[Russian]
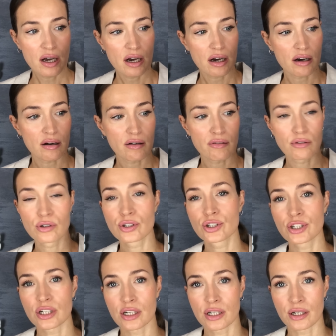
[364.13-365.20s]
э, в Lost
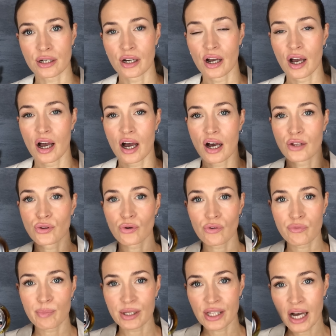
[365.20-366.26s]
Cherry то
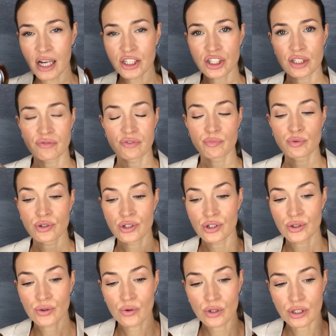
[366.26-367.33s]
в Бадашис вы будете
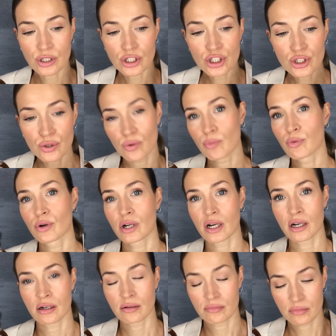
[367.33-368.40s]
ее еще
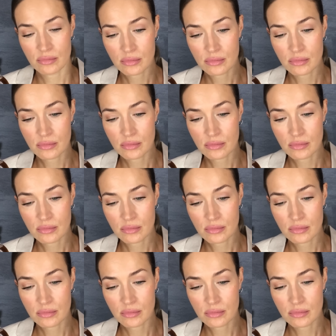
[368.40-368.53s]
более